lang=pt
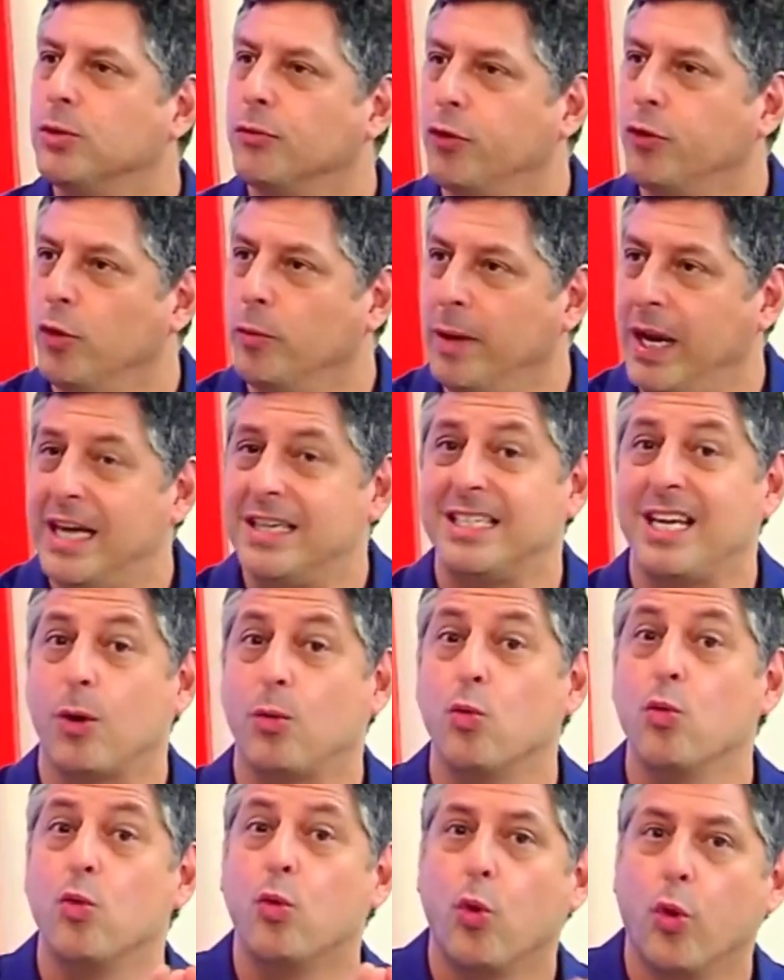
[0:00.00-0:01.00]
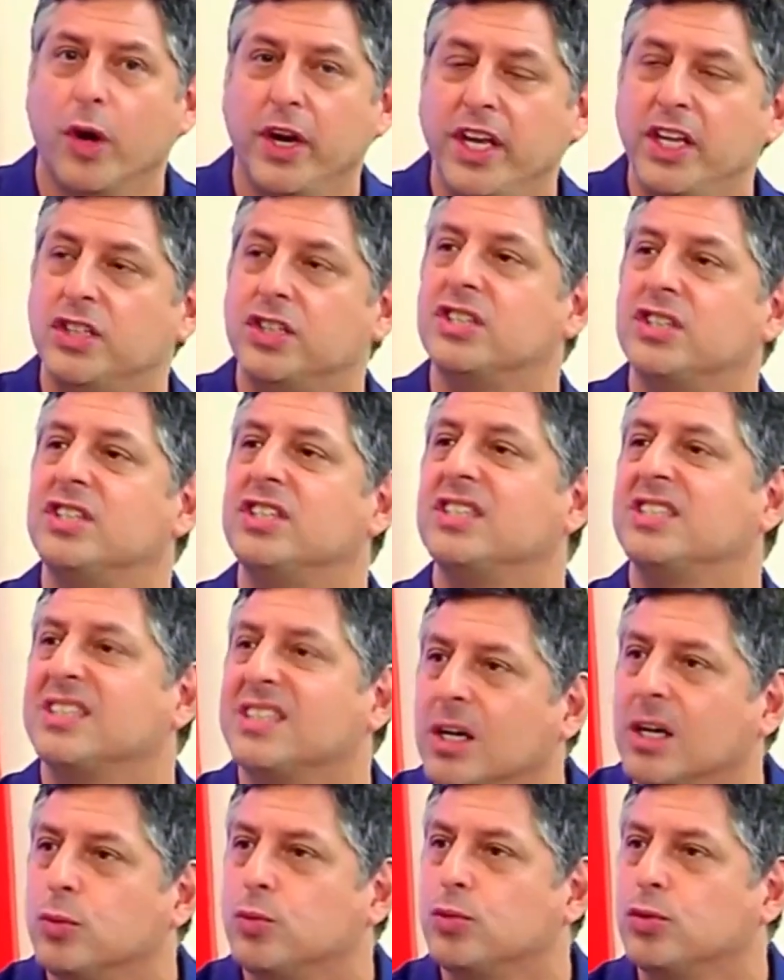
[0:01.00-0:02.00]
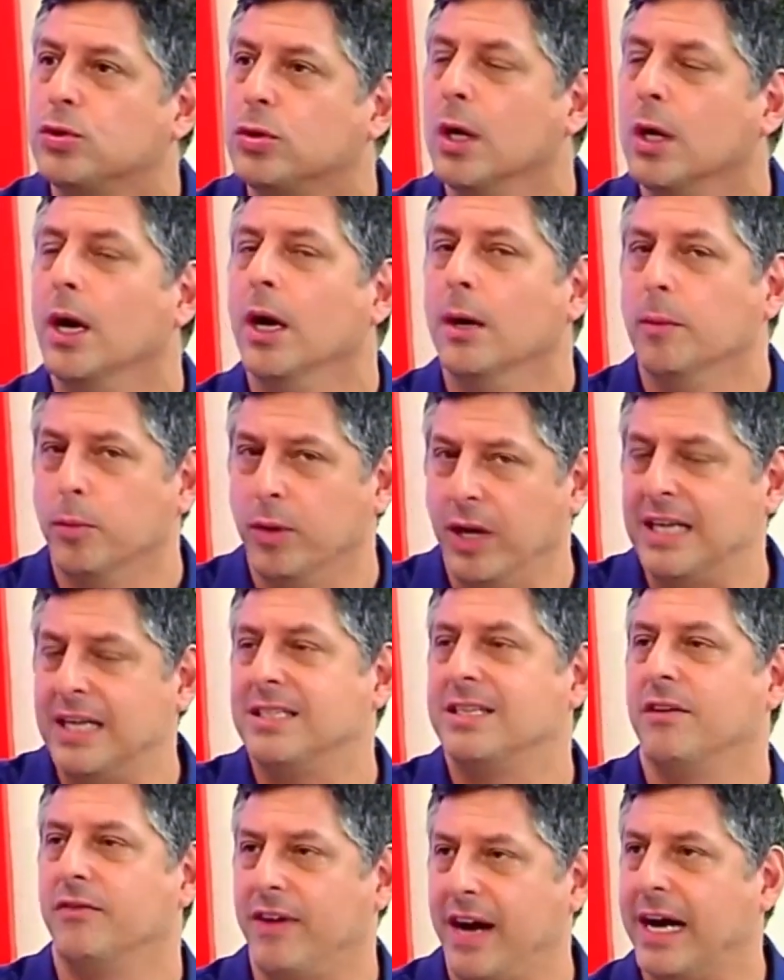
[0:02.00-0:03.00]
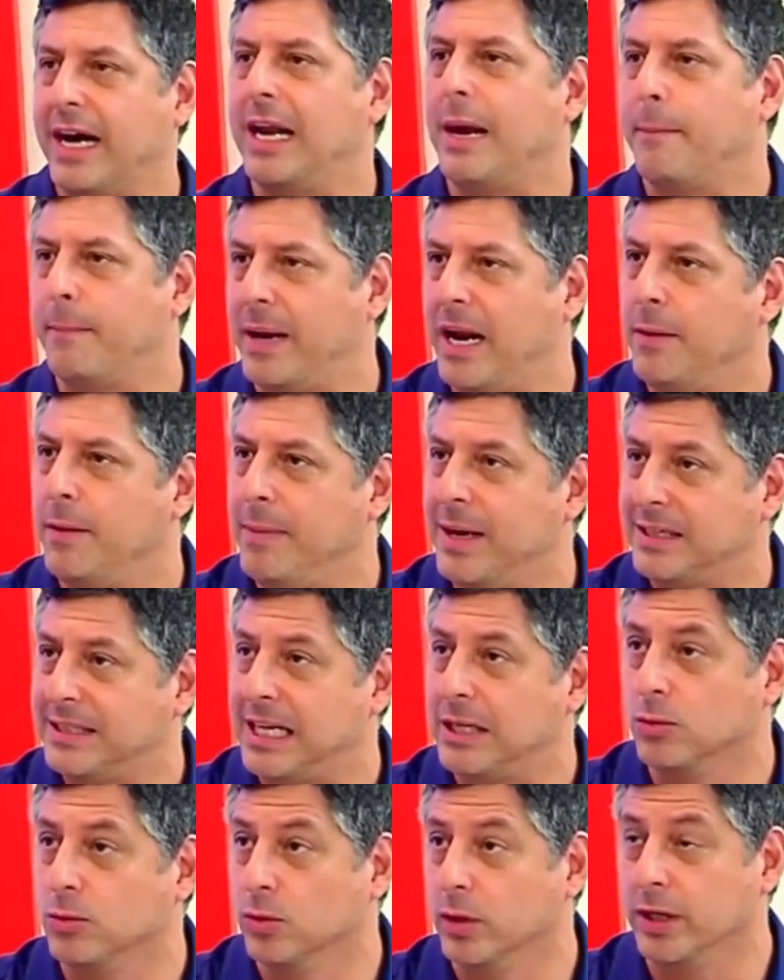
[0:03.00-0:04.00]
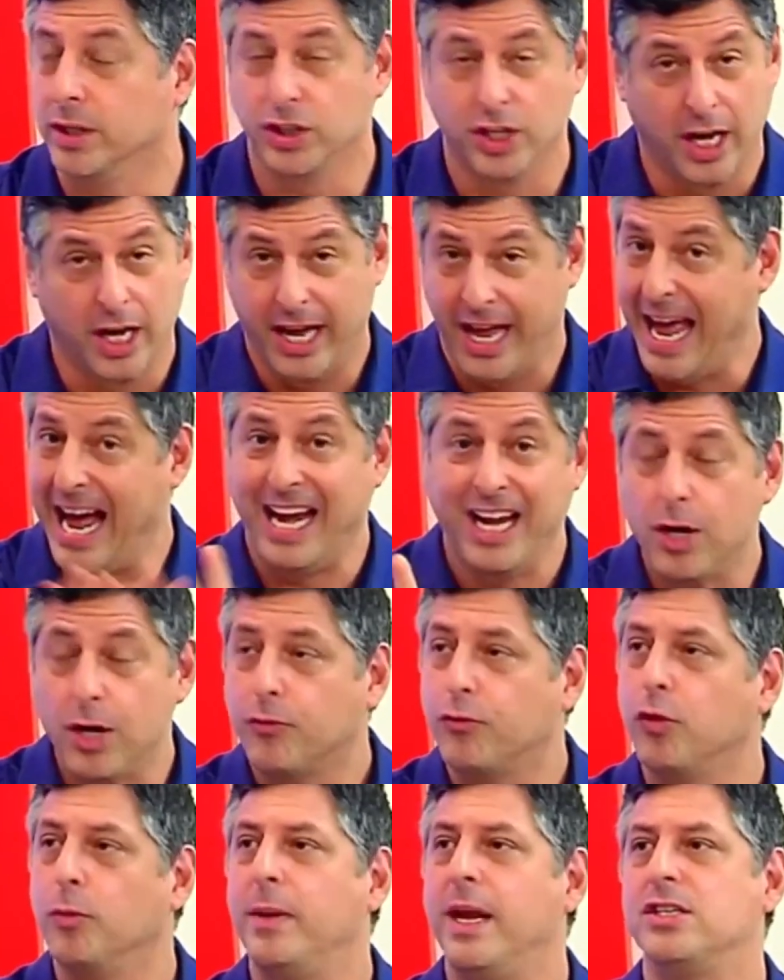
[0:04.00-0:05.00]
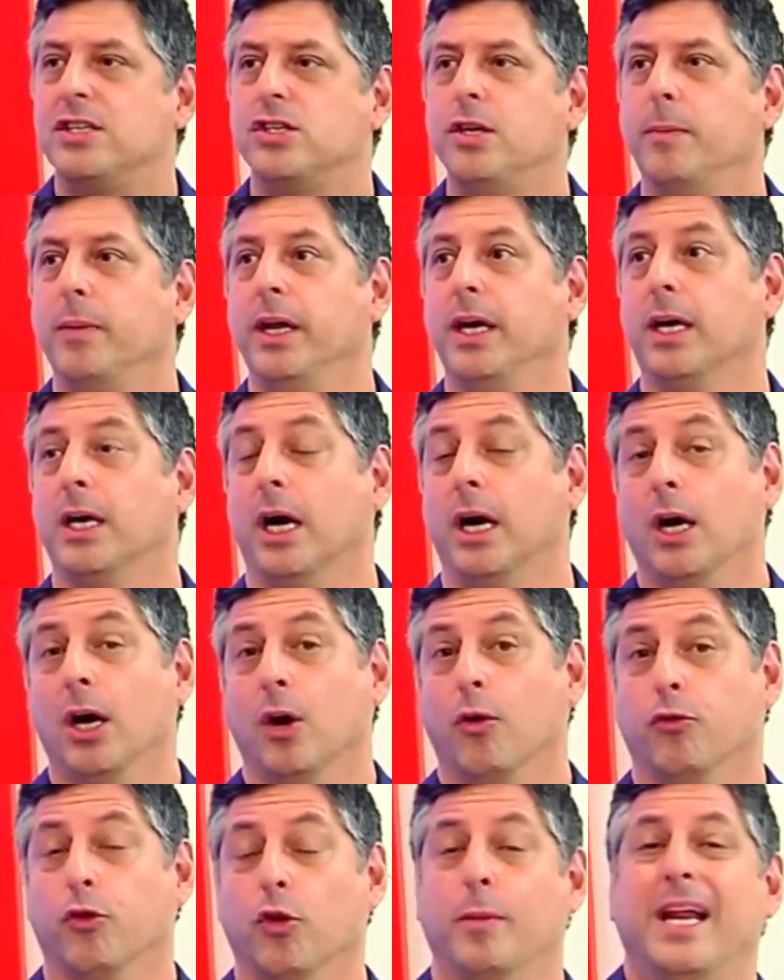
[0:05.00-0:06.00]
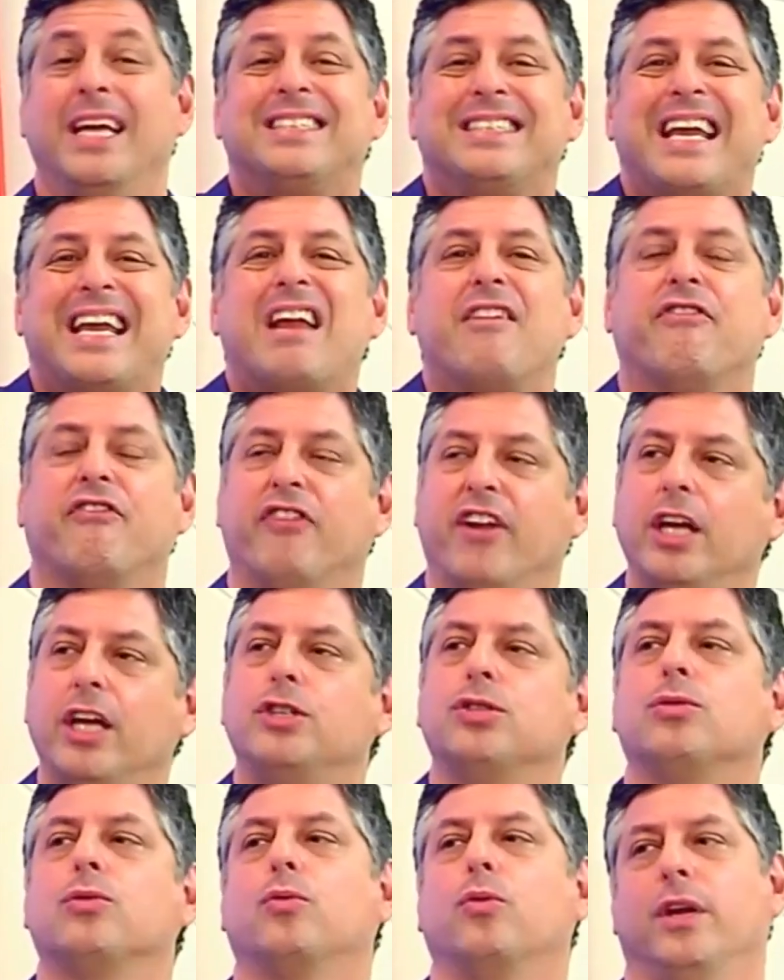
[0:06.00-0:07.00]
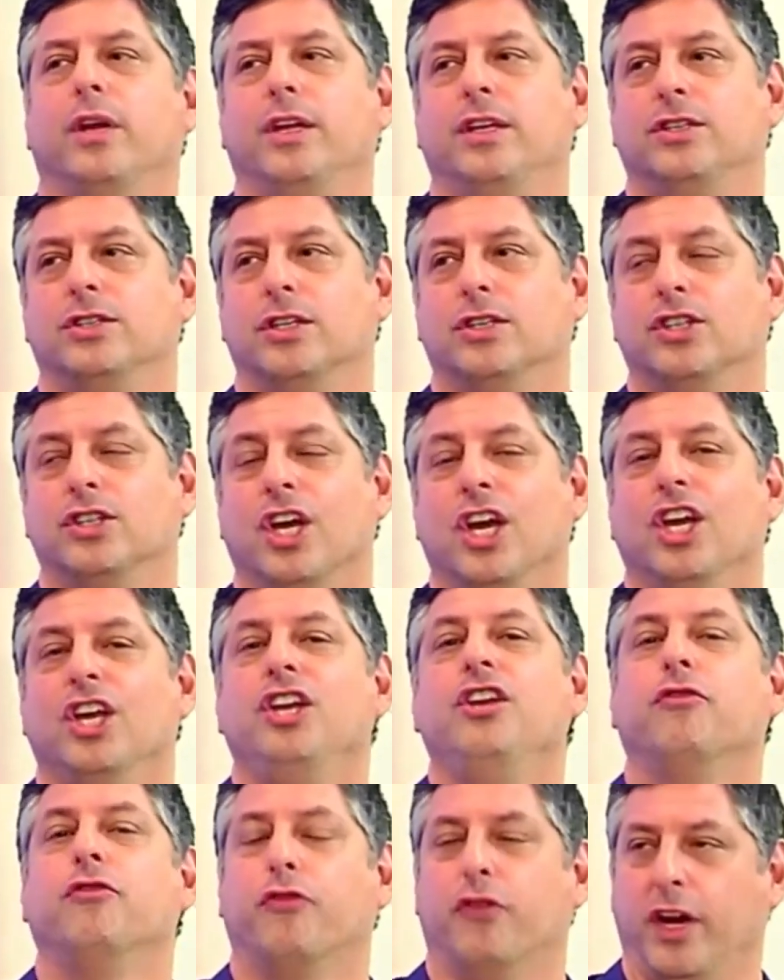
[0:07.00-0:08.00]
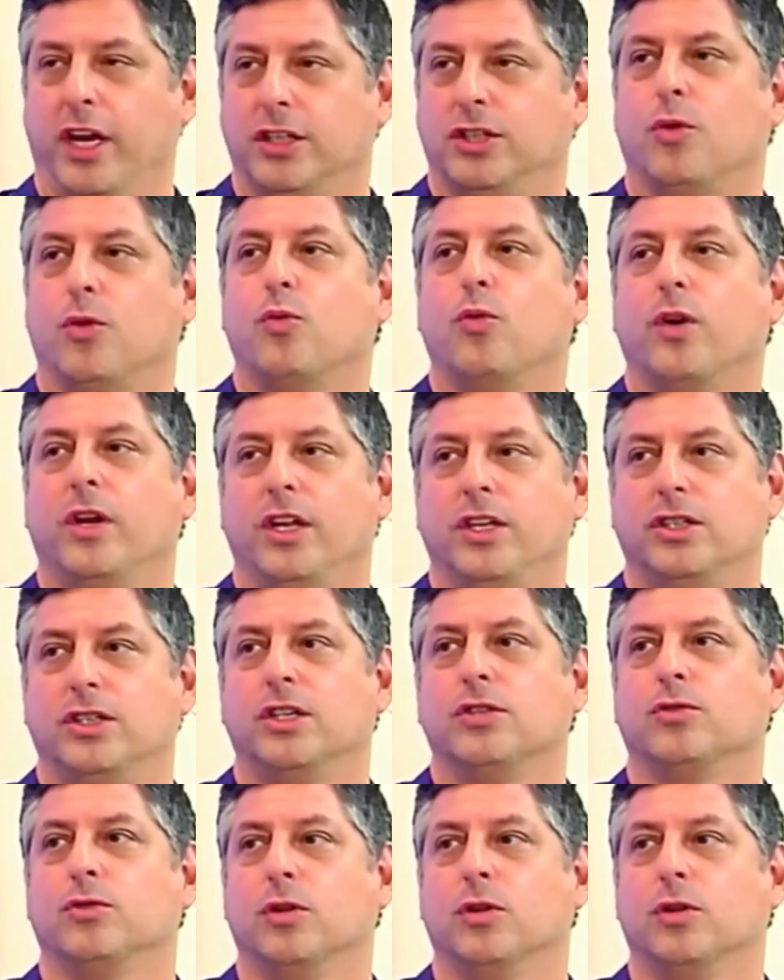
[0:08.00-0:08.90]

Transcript: do Fluminense é com Corinthians e Santos, por essa vaga na pré-Libertadores. É ali que o Fluminense briga. O Fluminense está na frente do Corinthians e enfrenta o Corinthians